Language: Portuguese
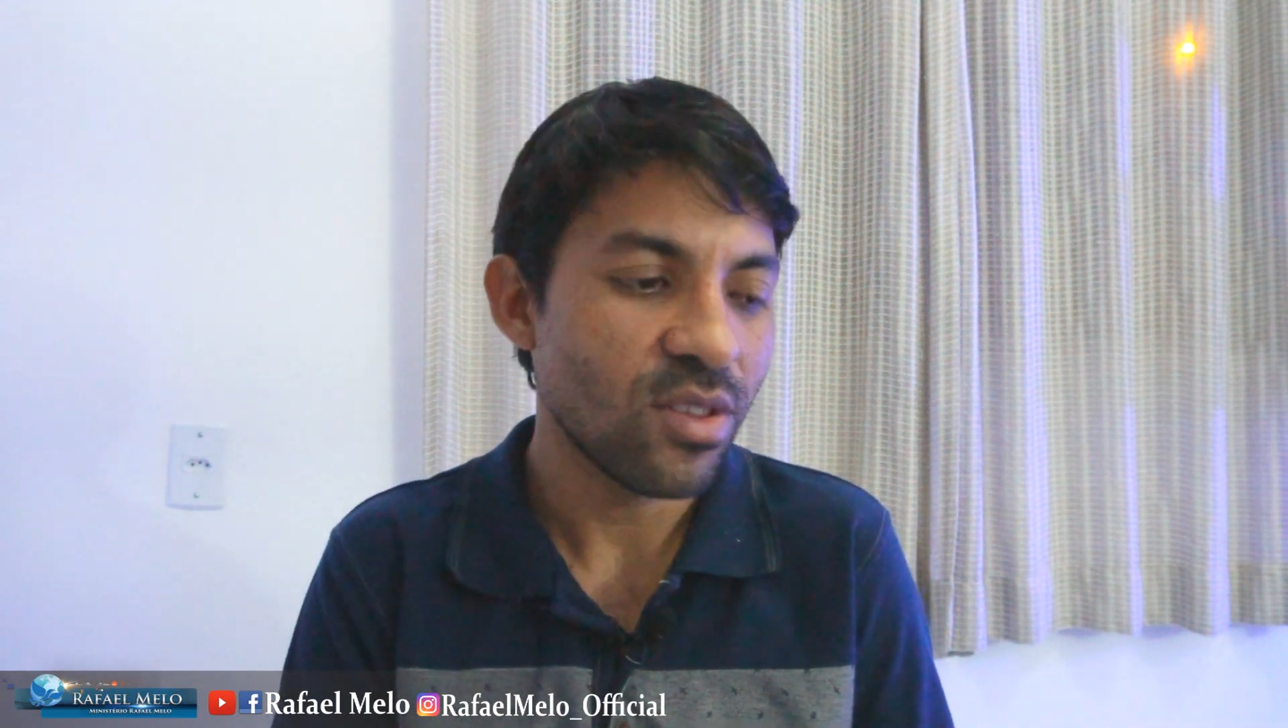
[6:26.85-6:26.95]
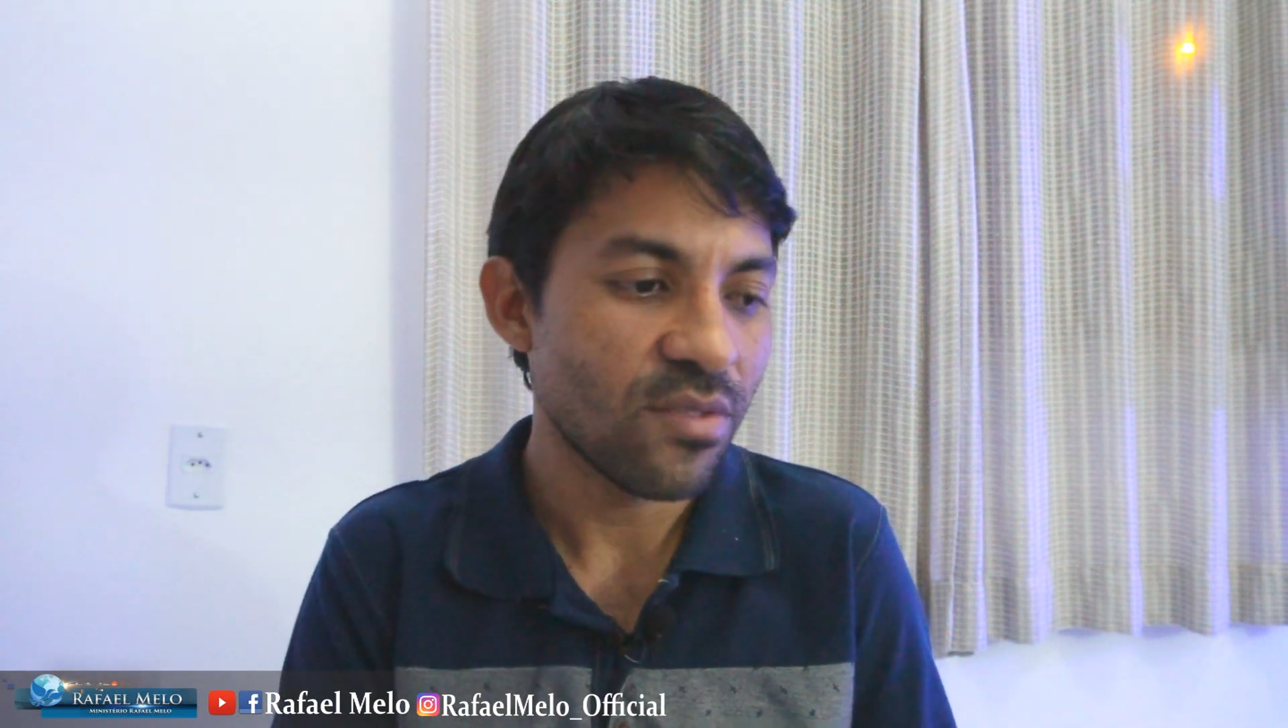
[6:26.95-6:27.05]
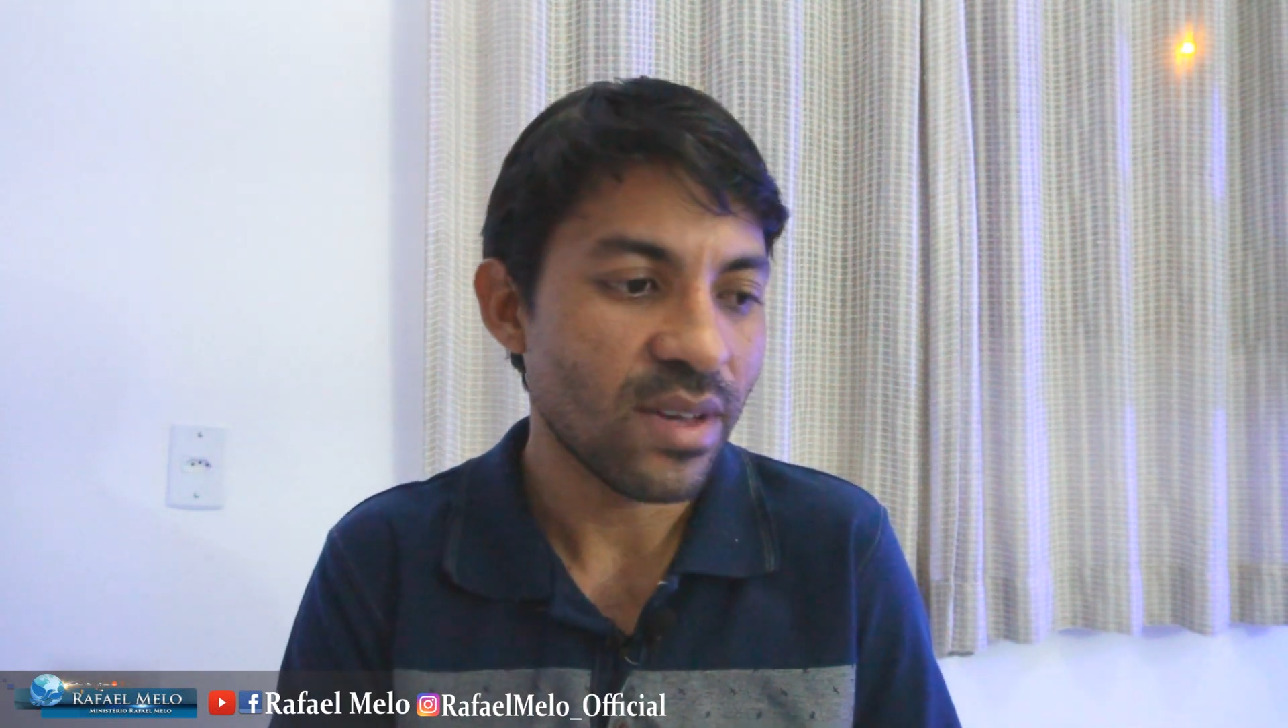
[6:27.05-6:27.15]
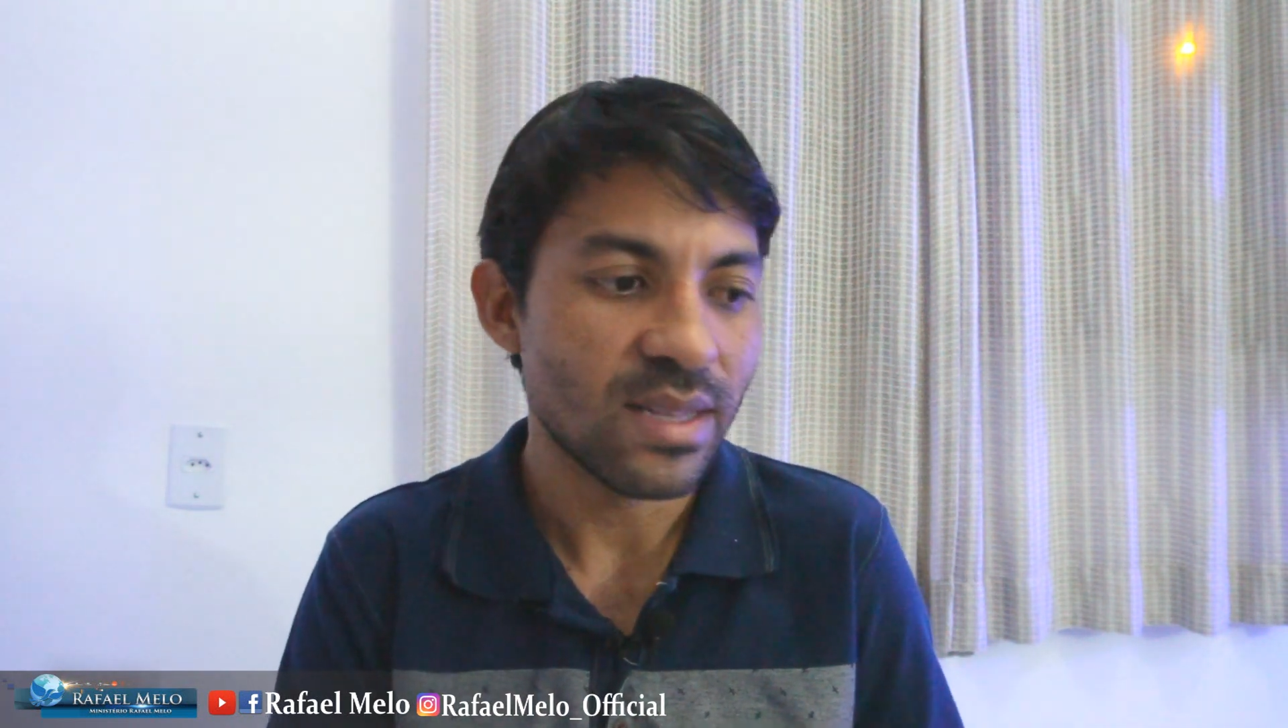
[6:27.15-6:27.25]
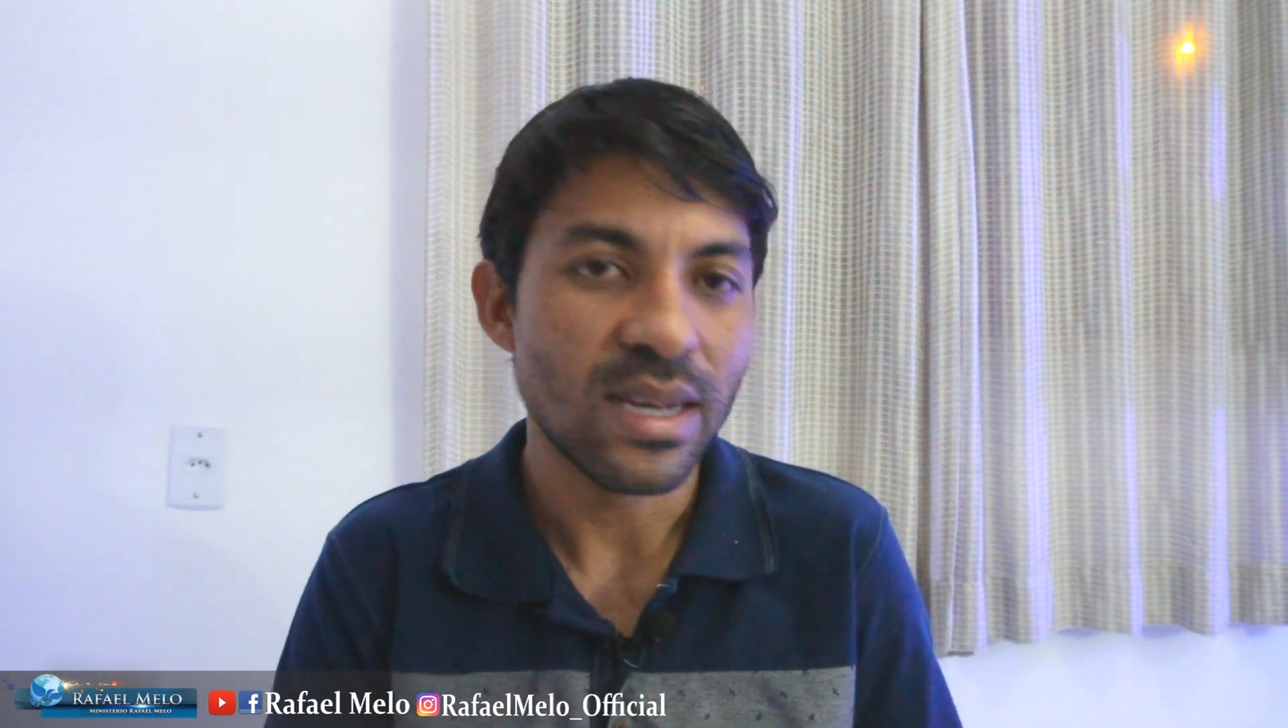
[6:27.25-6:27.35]
de
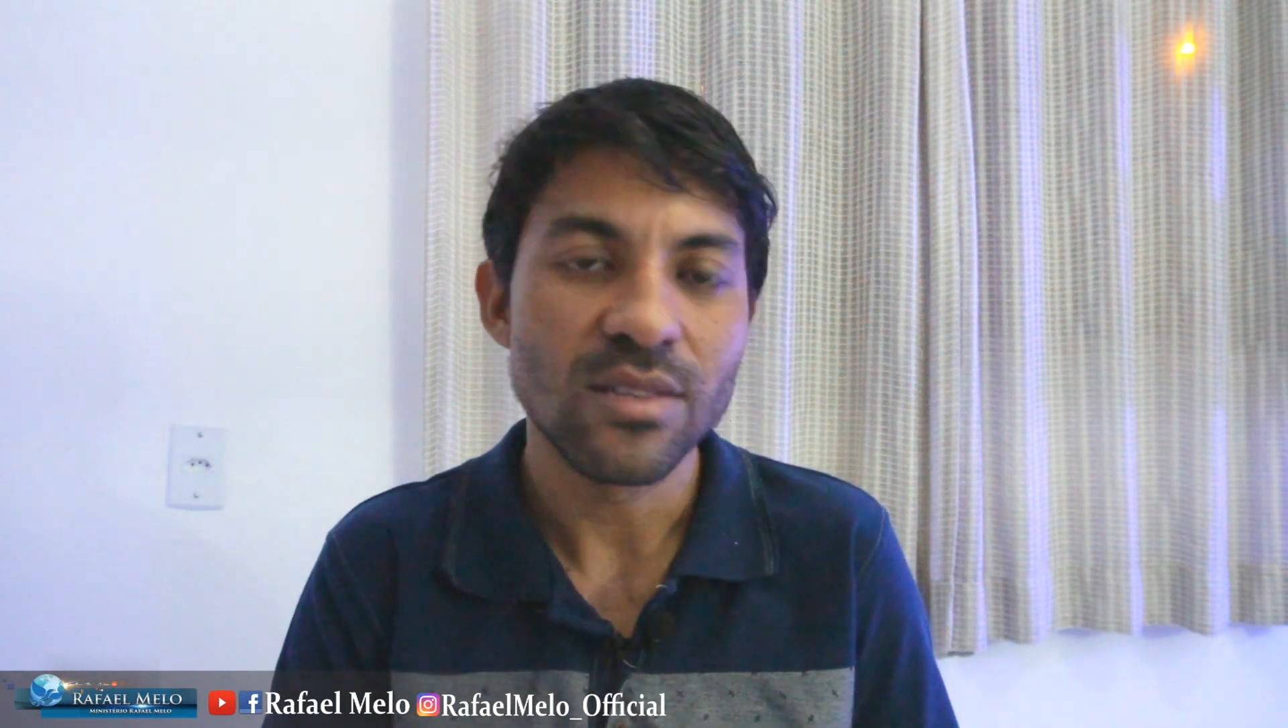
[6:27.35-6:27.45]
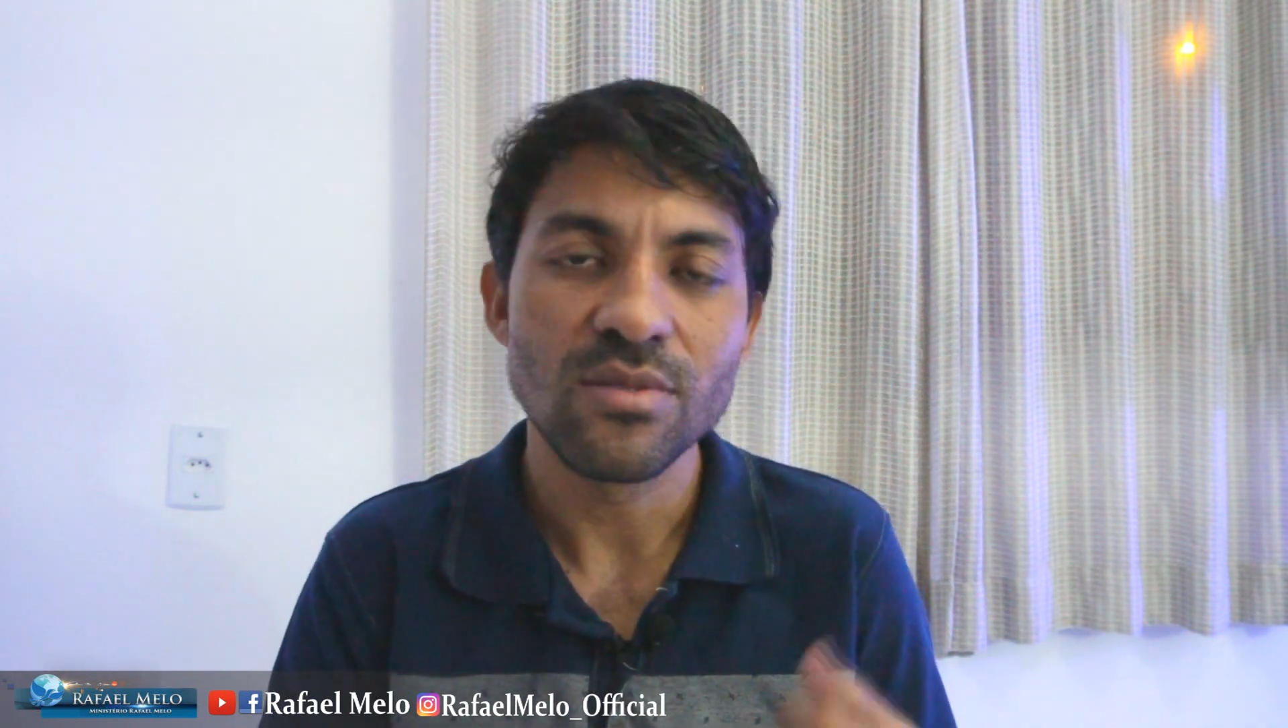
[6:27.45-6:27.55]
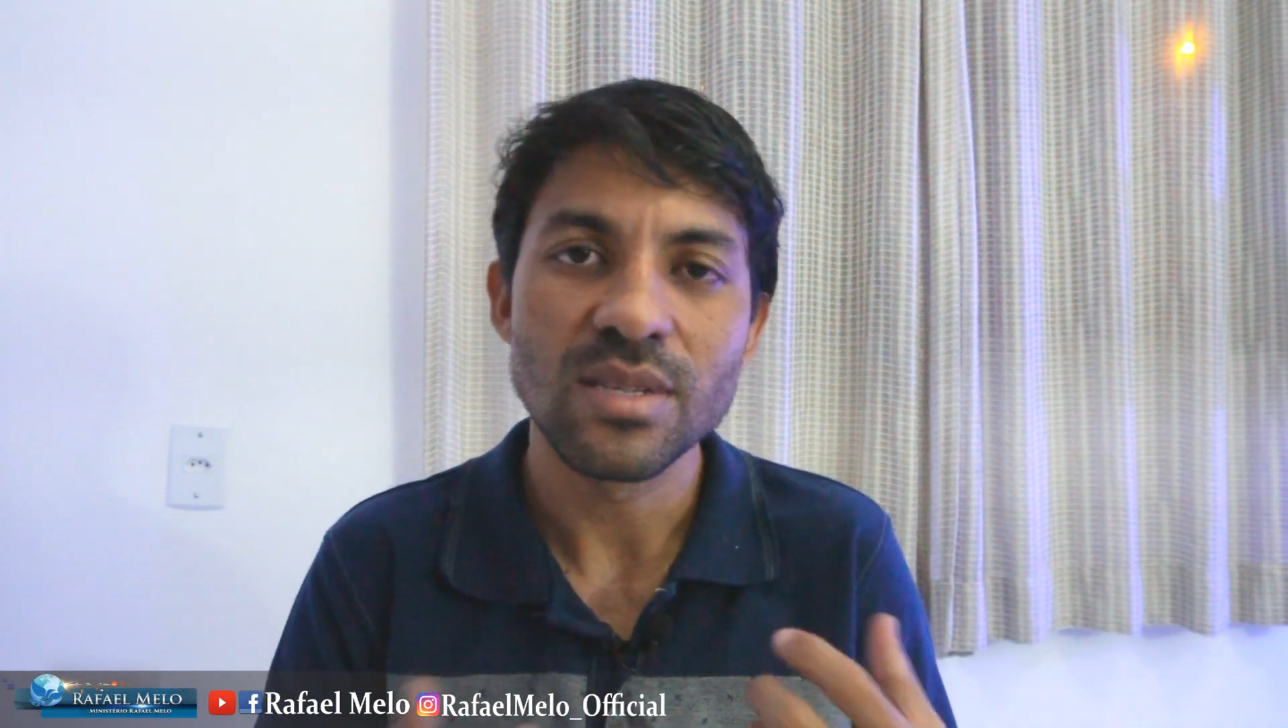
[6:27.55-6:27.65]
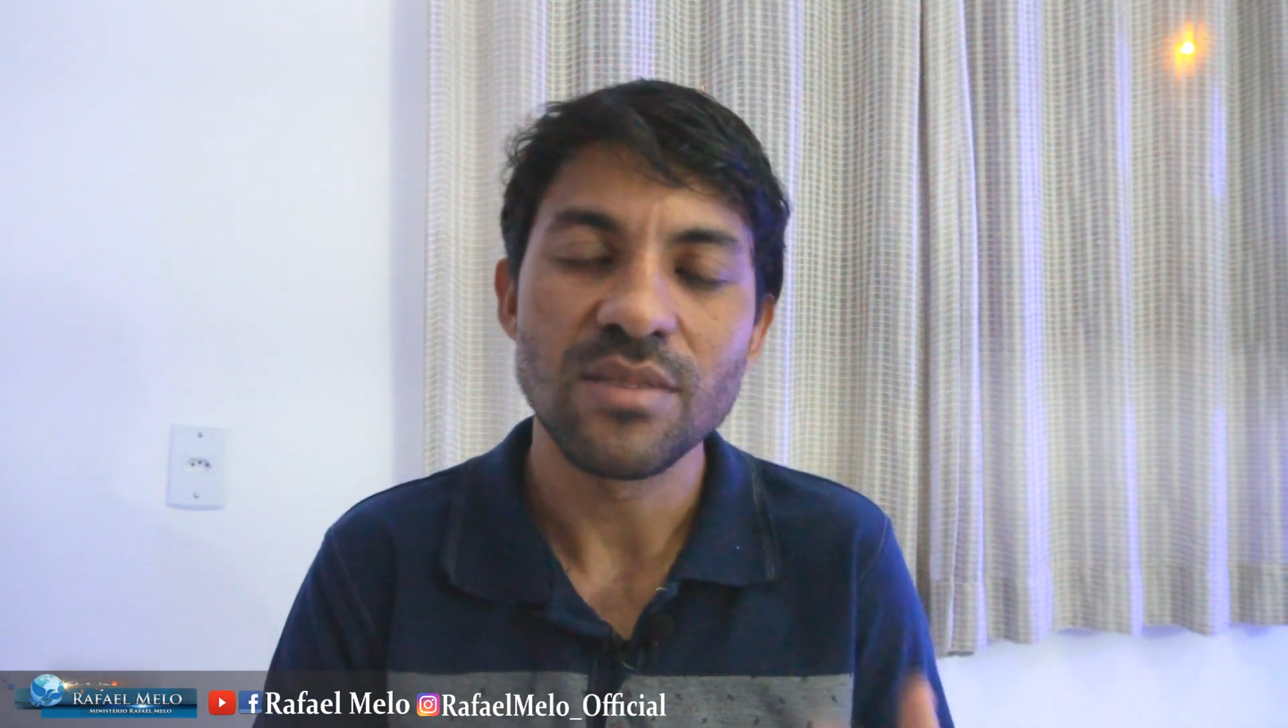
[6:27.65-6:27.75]
verdade nos